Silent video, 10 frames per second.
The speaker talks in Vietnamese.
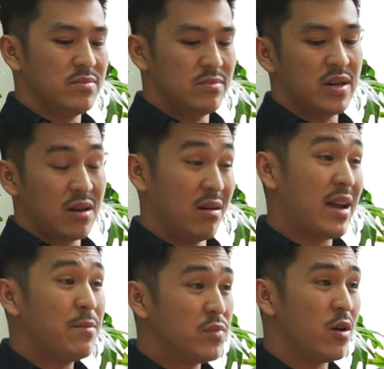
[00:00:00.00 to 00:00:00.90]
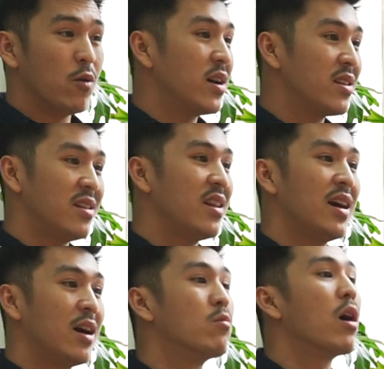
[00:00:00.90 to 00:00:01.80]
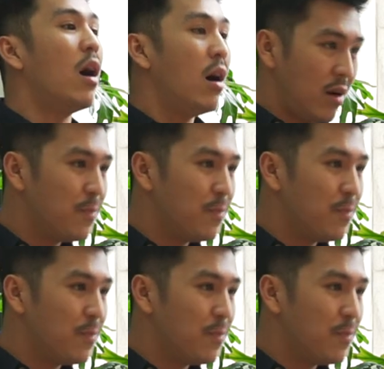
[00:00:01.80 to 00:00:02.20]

mình gượng ép nhiều quá thì nó lại không có